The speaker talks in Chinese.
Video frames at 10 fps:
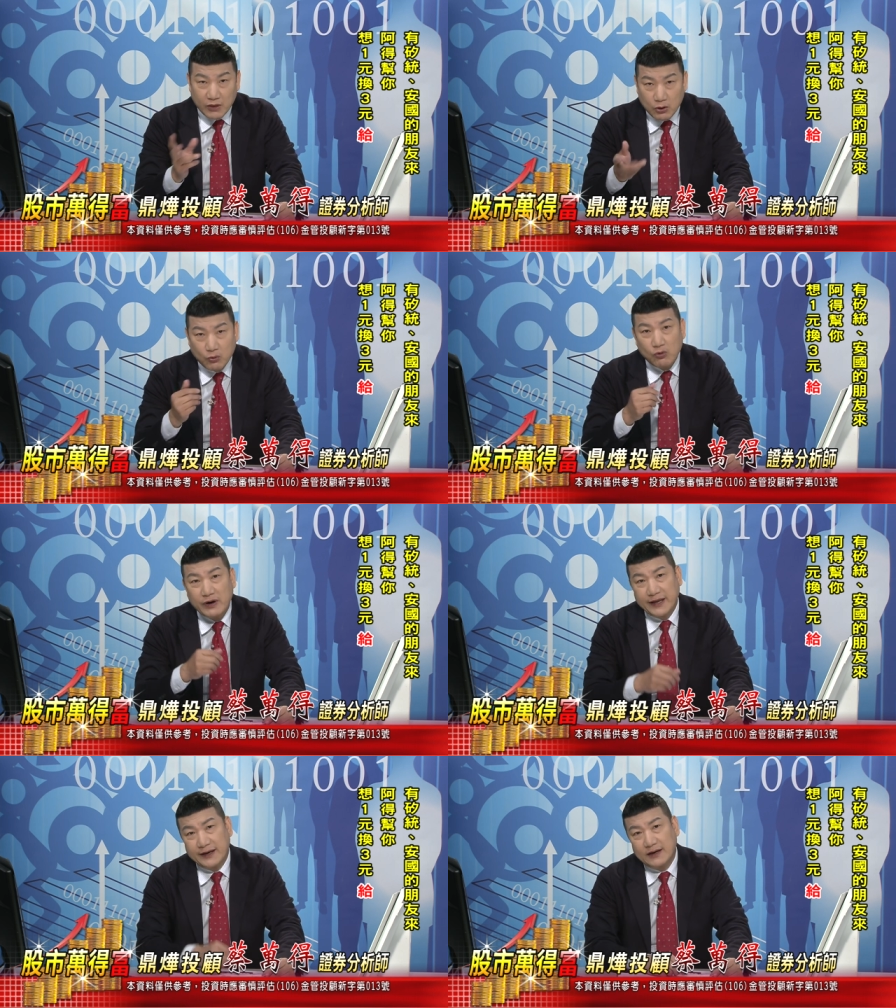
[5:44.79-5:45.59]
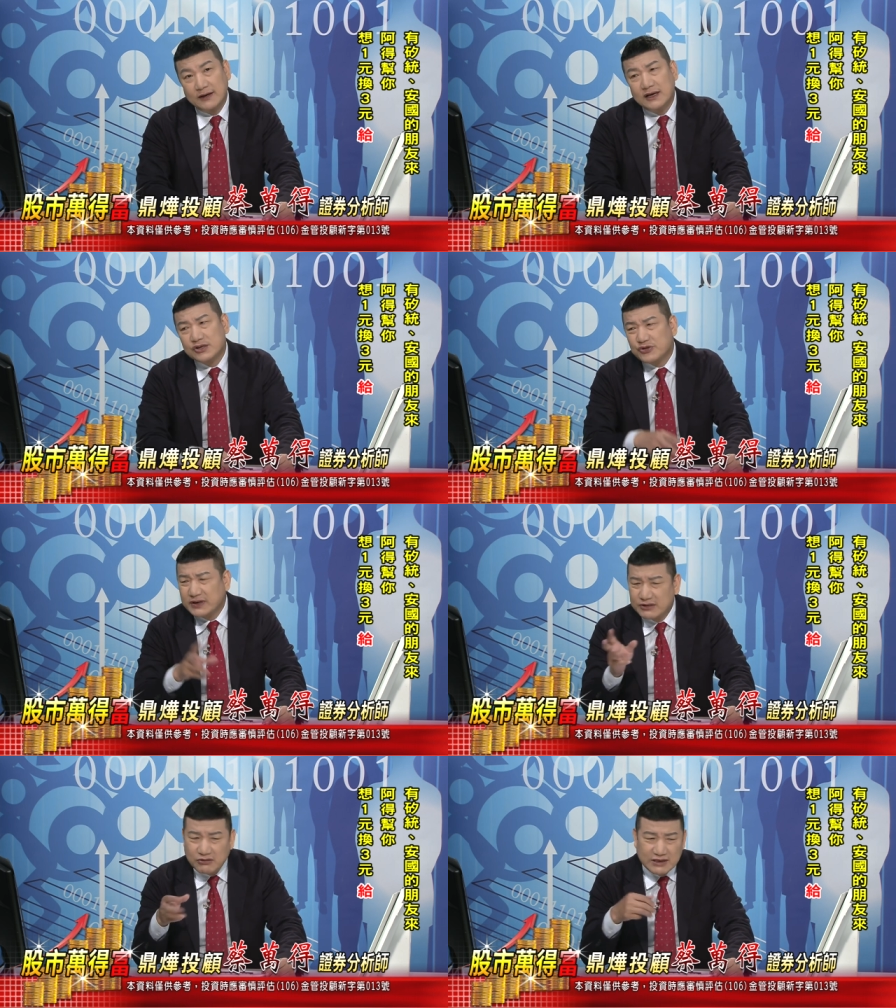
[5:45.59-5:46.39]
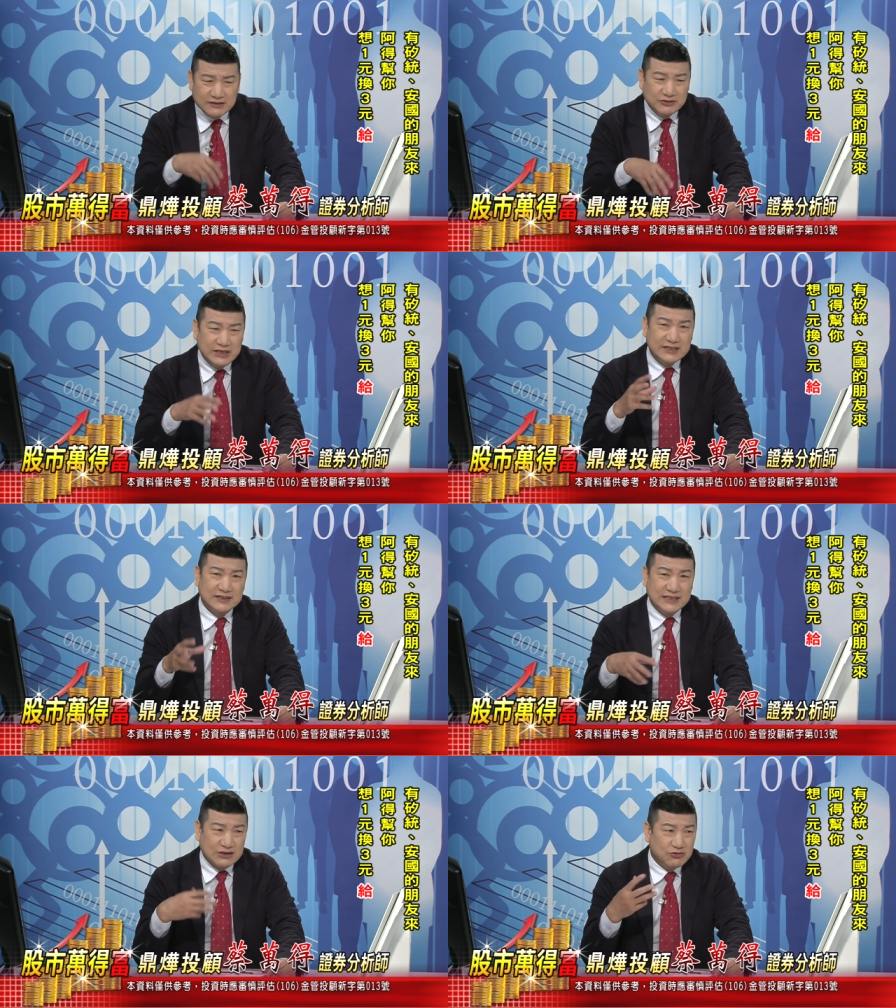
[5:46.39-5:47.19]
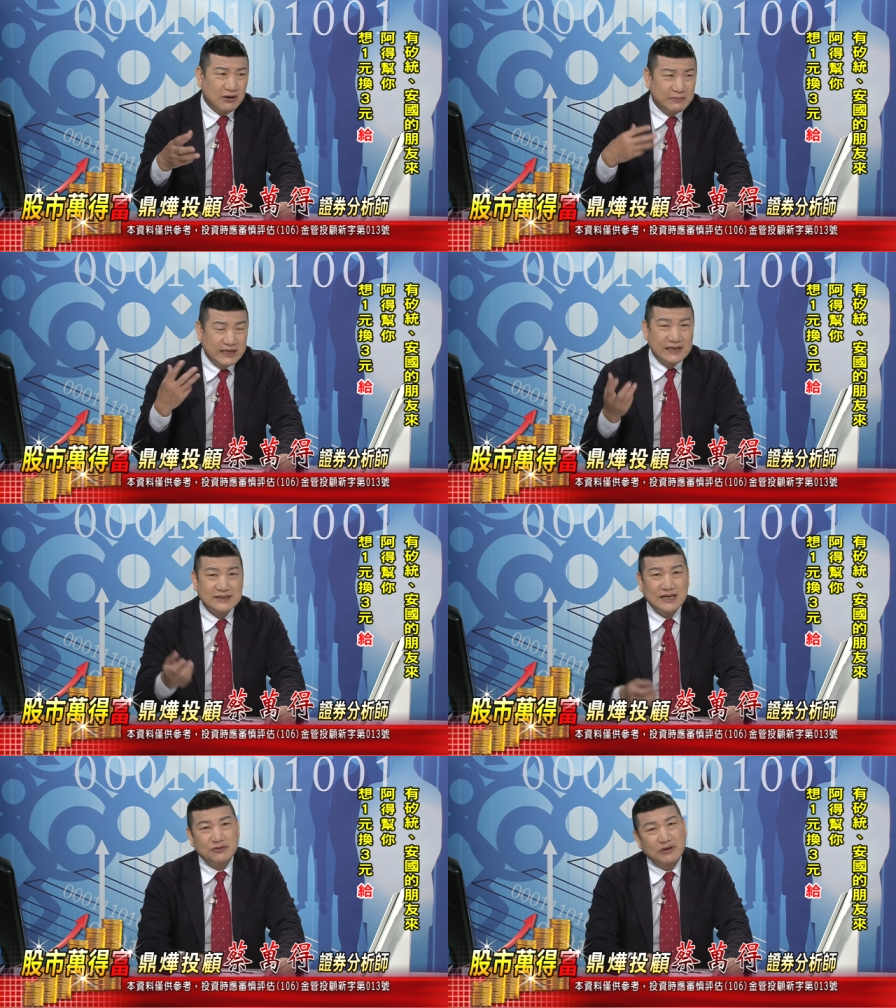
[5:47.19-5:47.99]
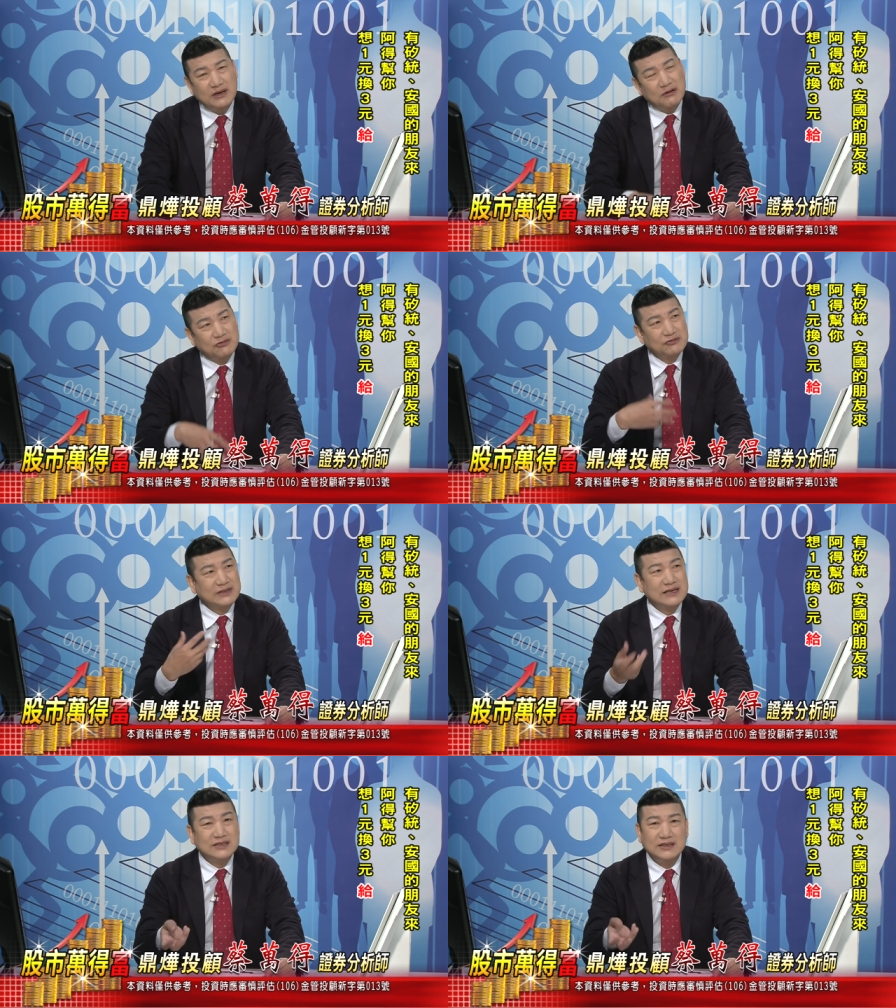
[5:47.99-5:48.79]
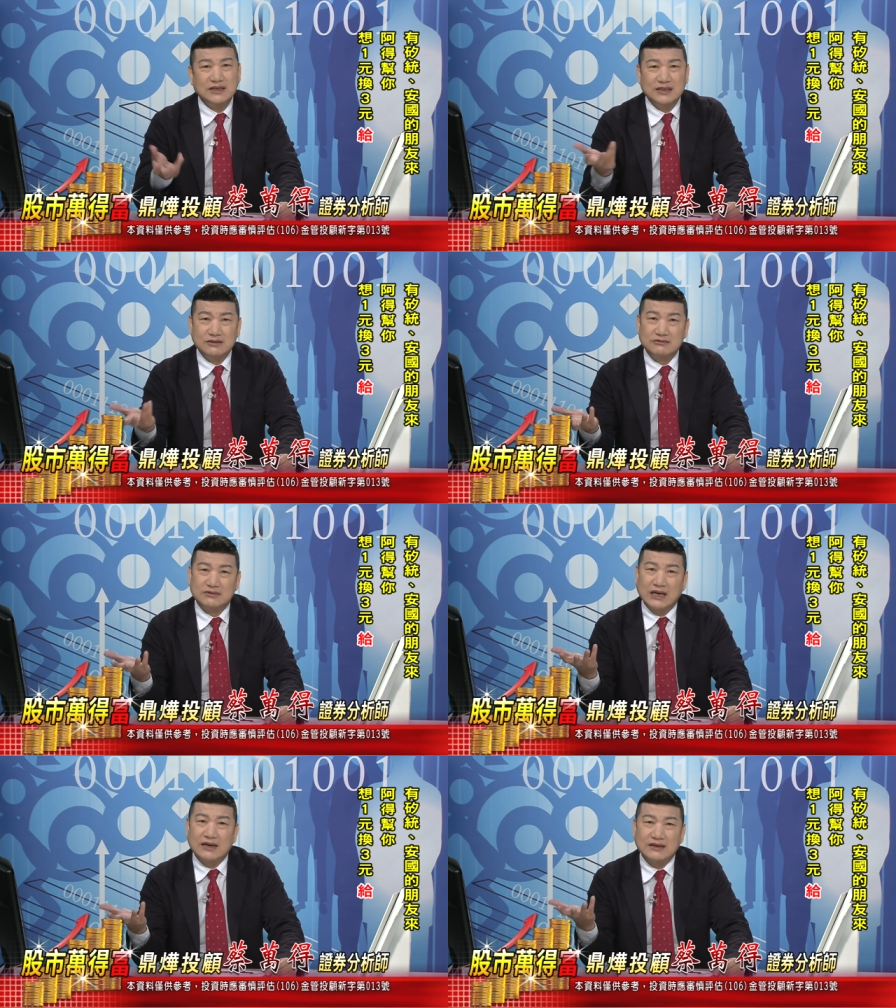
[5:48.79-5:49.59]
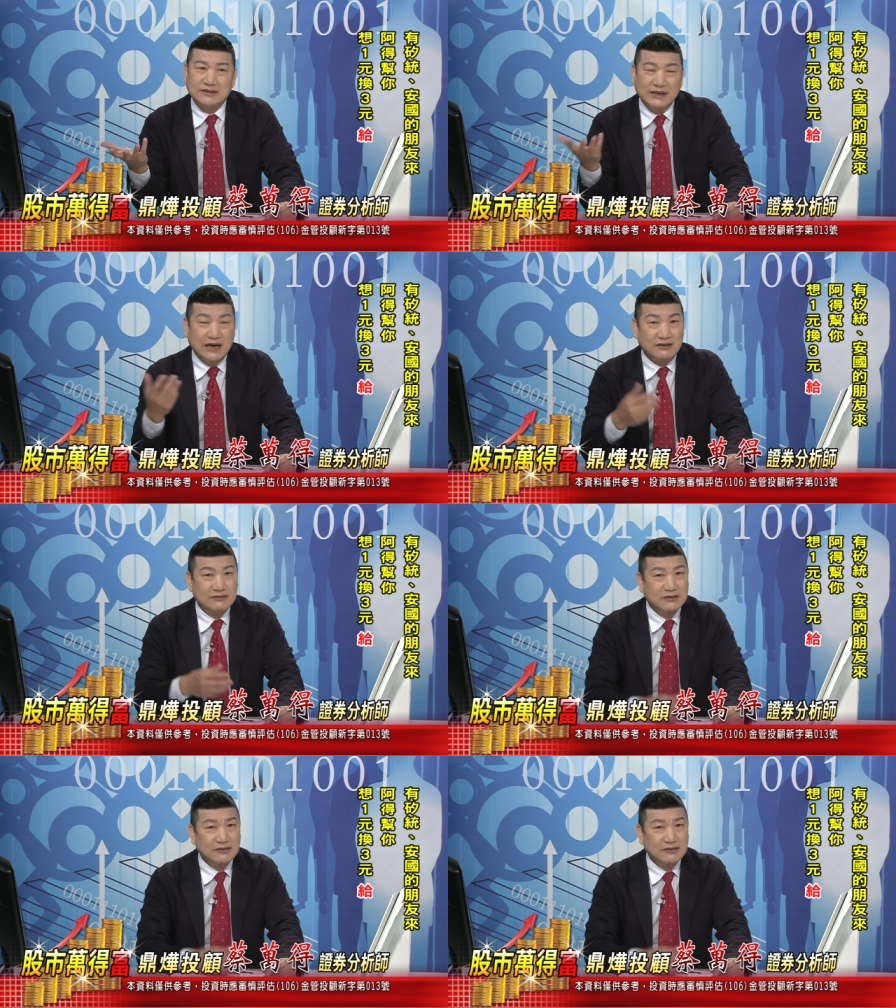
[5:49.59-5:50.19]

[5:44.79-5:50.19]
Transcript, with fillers: 会啊。所以很多人就一直讲说啊，明年三月，那我就担心了。你当然怎样？